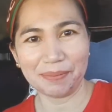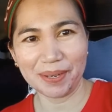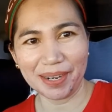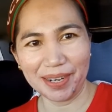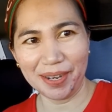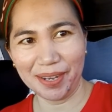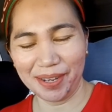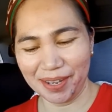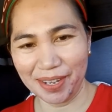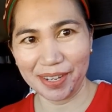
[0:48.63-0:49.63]
Pure
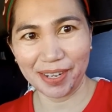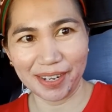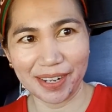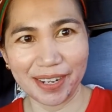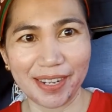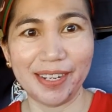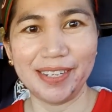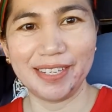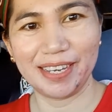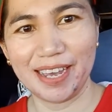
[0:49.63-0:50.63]

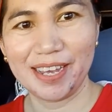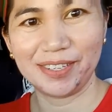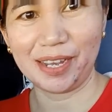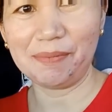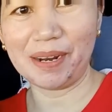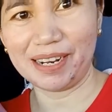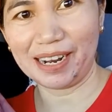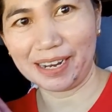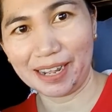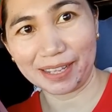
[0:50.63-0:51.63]
Gold. Siyempre,
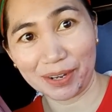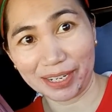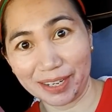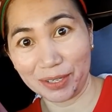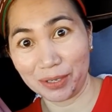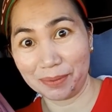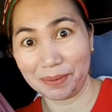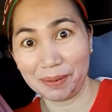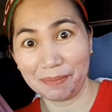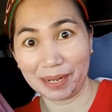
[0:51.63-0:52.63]
dala natin yung ating
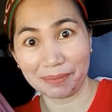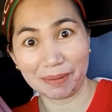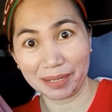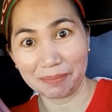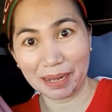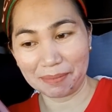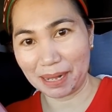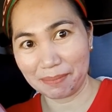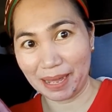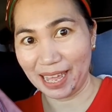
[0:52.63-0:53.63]
super belt, belt, bag,
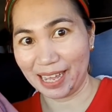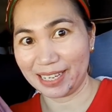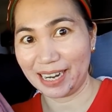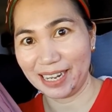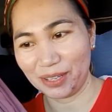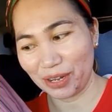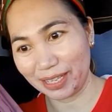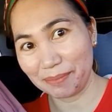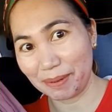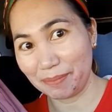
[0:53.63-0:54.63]
bag, bag. Nandito yung
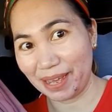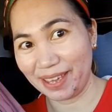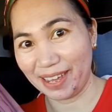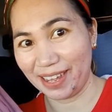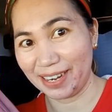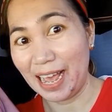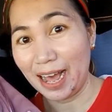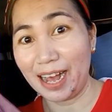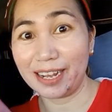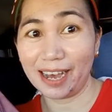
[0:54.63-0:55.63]
ating pambayad.
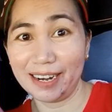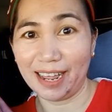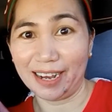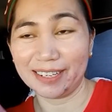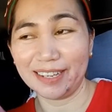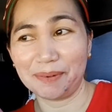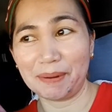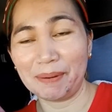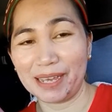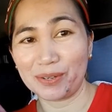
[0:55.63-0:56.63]
Ang gaan lang kasi ang
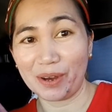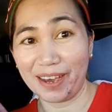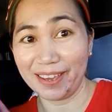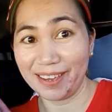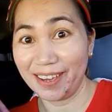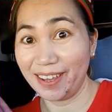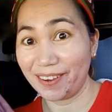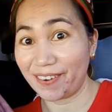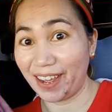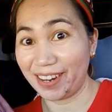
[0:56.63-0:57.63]
pambayad ko ay
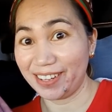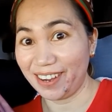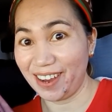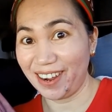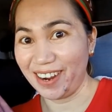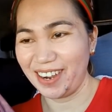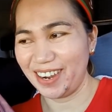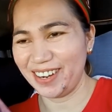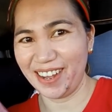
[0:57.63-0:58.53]
credit card.